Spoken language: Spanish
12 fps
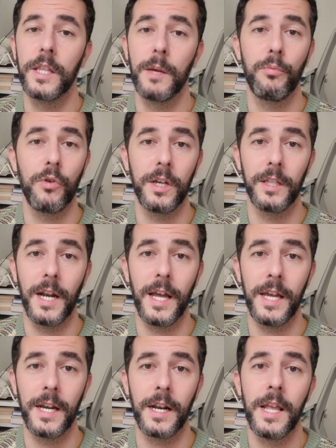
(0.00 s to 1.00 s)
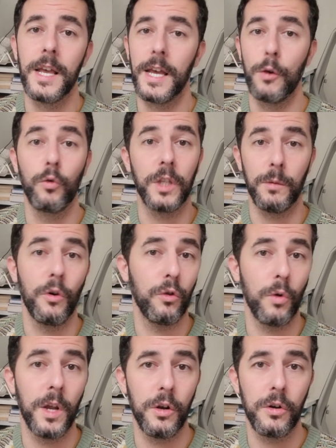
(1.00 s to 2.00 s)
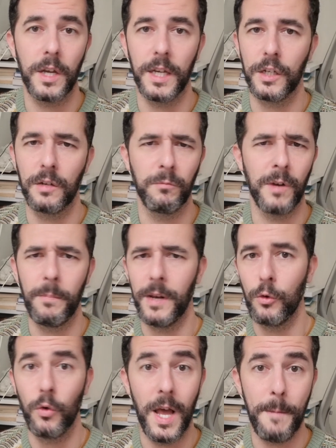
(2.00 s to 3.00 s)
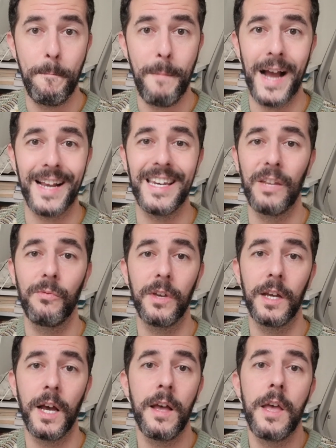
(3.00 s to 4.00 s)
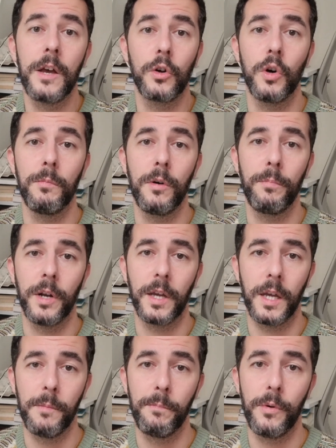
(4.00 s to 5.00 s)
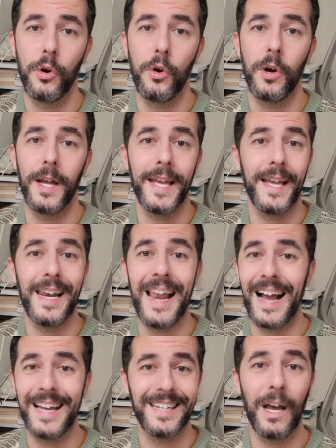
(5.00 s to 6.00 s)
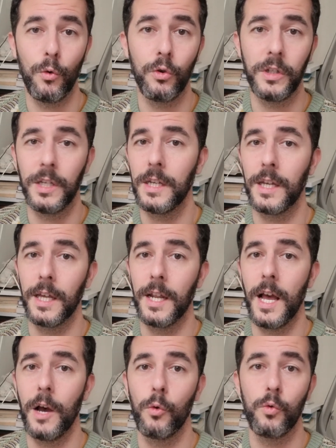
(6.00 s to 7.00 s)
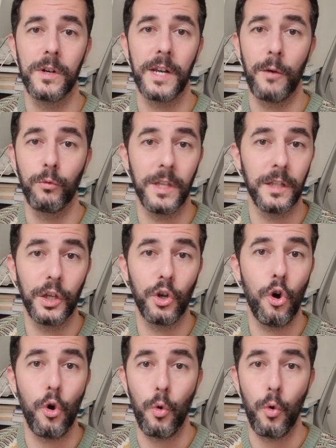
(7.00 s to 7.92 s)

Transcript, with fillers: te puede traer El último duelo, que es una película magnífica, como por ejemplo eh, La Casa Gucci, que era un auténtico